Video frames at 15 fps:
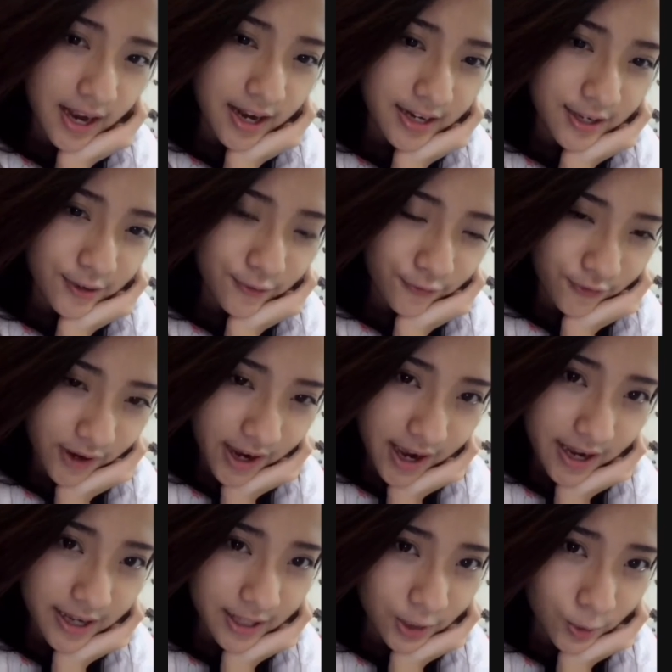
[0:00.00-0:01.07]

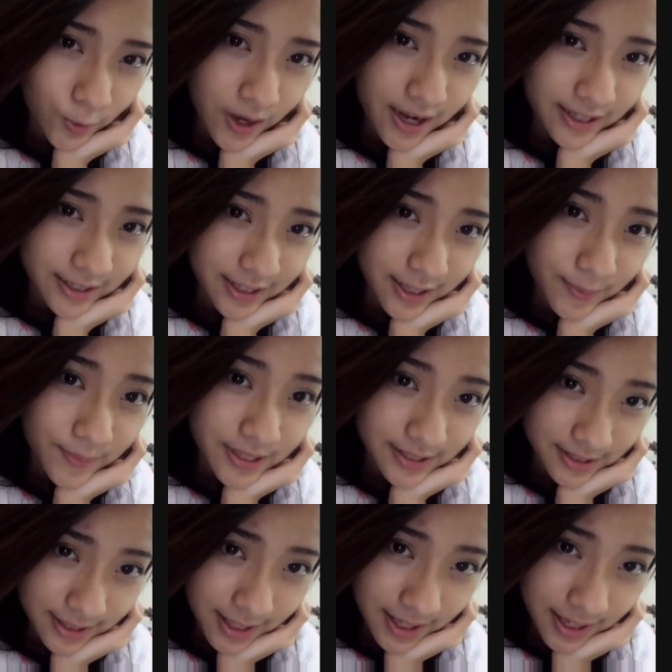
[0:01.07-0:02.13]
Nadifa itu artinya
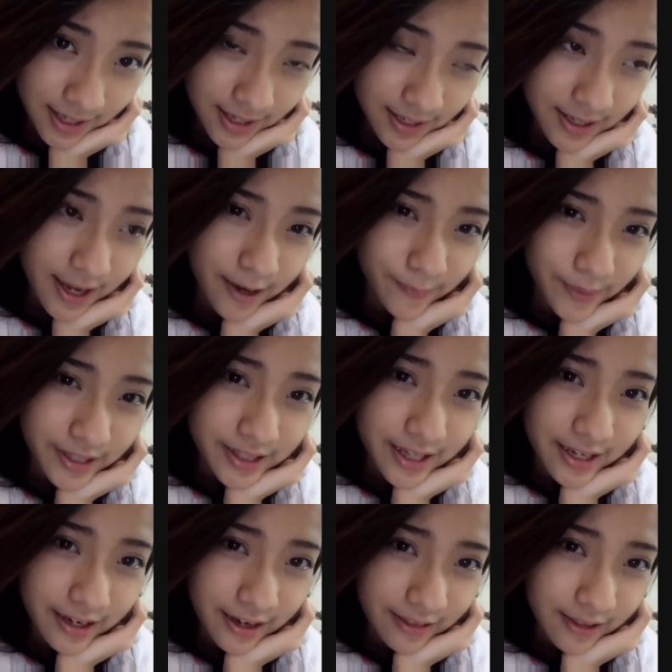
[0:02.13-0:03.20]
bersih diambil
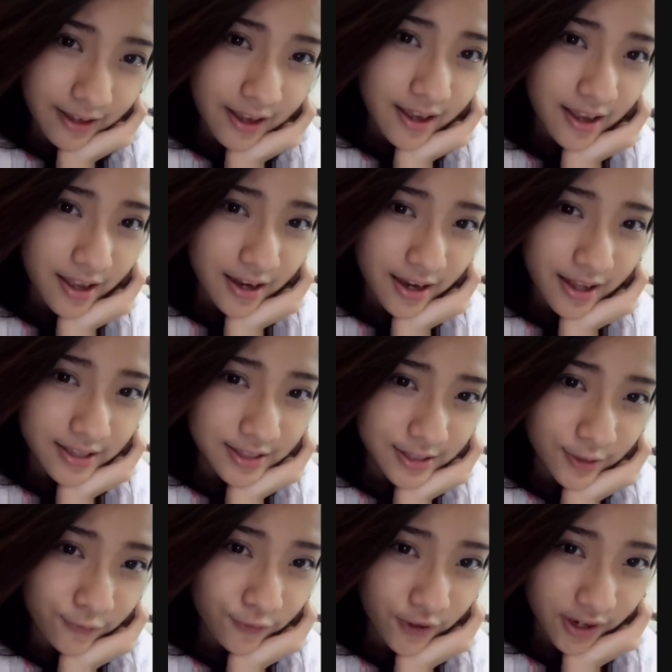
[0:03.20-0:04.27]
dari kata
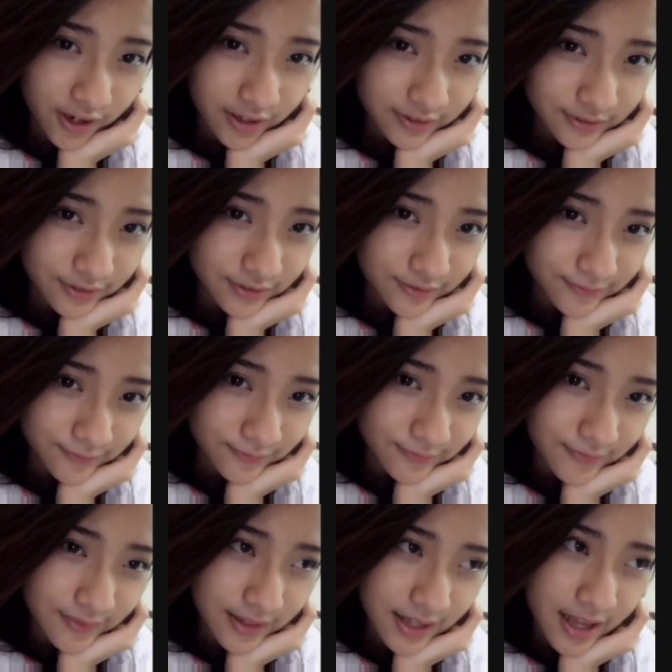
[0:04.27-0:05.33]
Nazifa
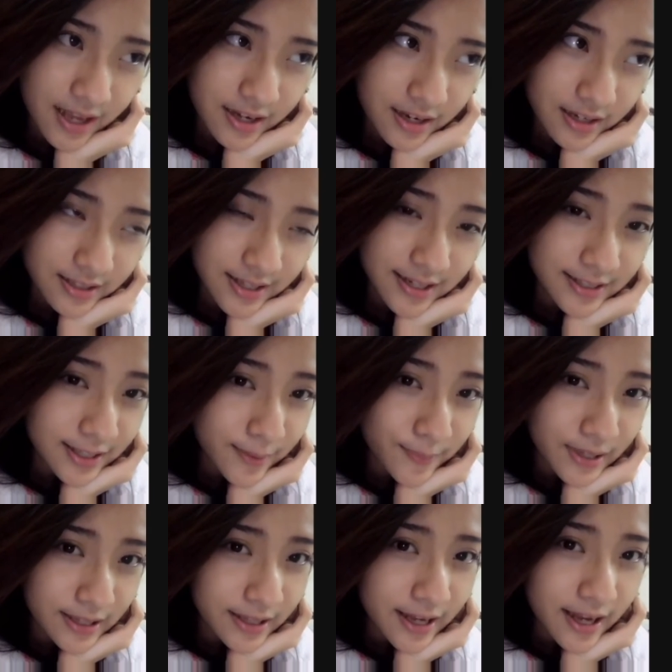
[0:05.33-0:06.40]
dan
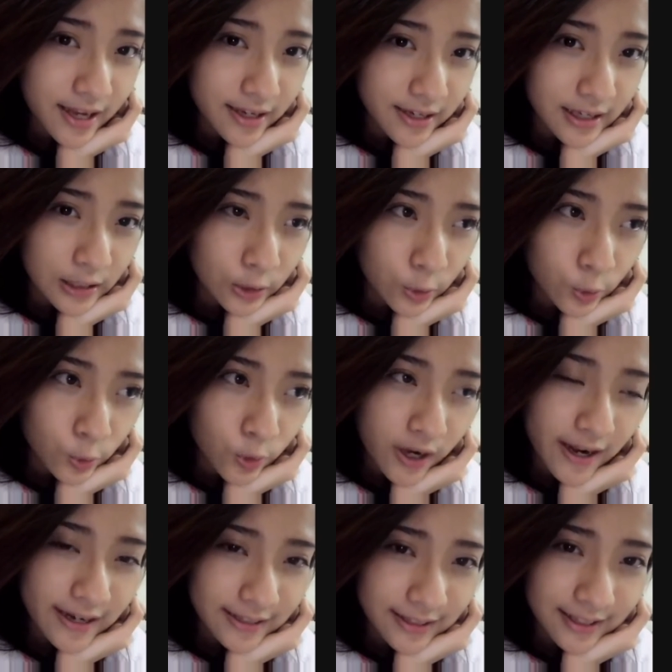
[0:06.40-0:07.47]
Salsabila itu
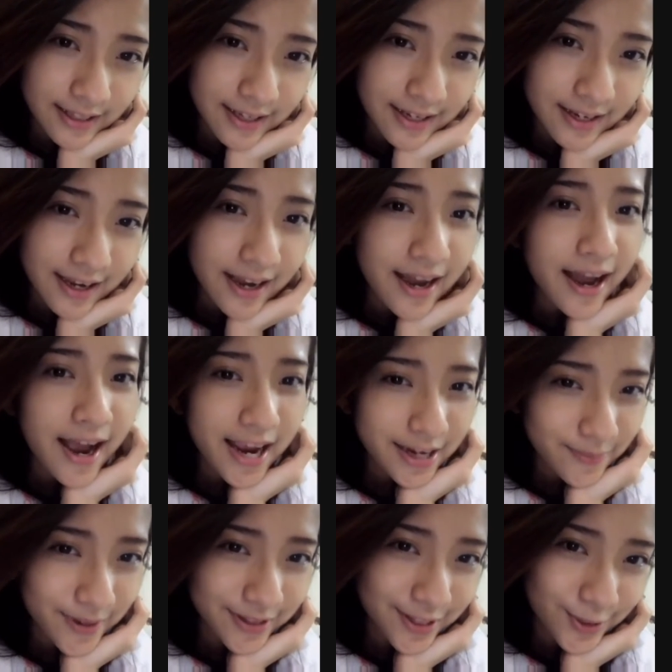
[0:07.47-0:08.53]
artinya
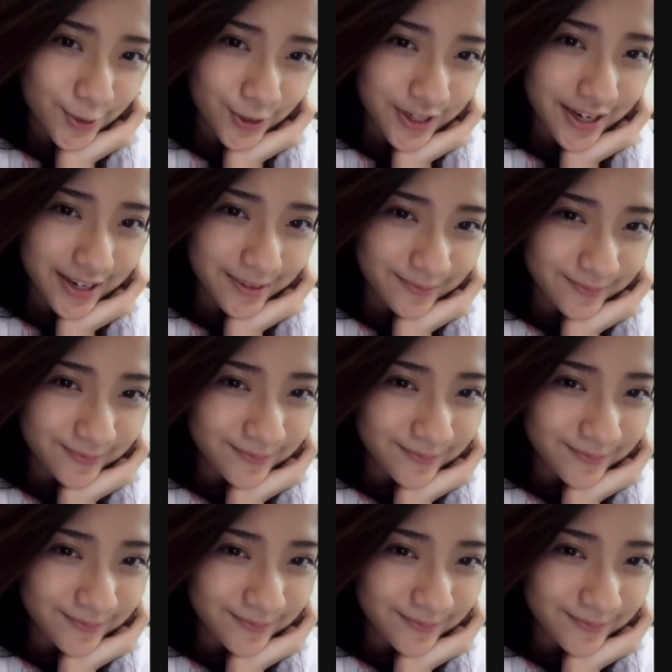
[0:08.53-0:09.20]
air mata surga.